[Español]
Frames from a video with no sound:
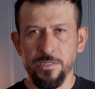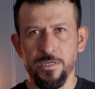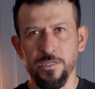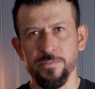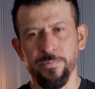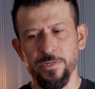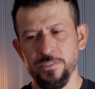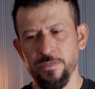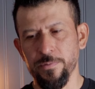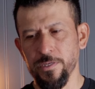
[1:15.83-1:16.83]
les puede
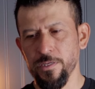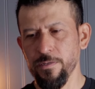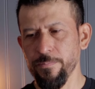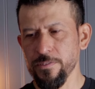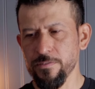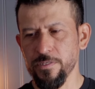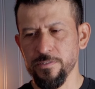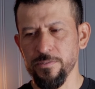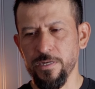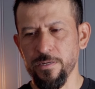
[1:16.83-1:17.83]
servir, pienso que es
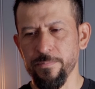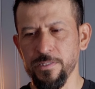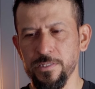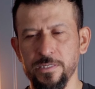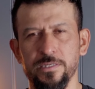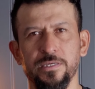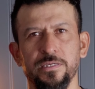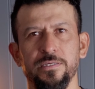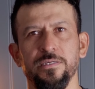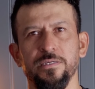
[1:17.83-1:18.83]
una herramienta
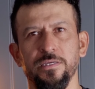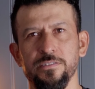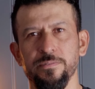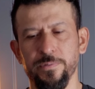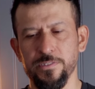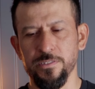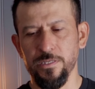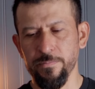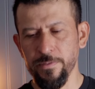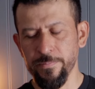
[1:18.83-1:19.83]
que es
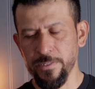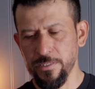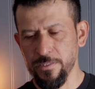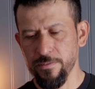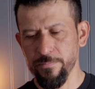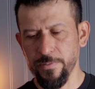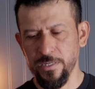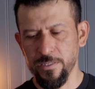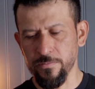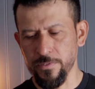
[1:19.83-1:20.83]
imprescindible para,
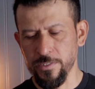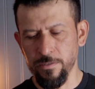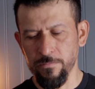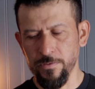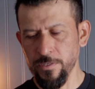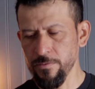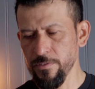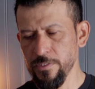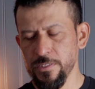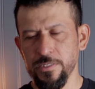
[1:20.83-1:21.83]
cualquier rufero
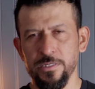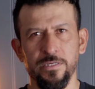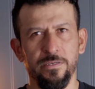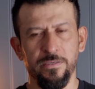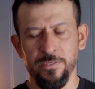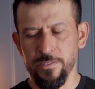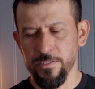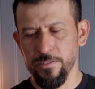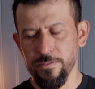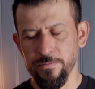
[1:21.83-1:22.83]

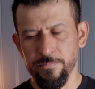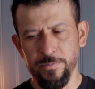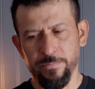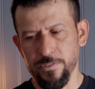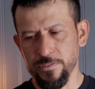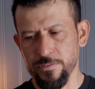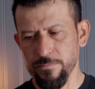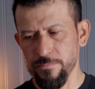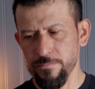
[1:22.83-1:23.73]
y, y pues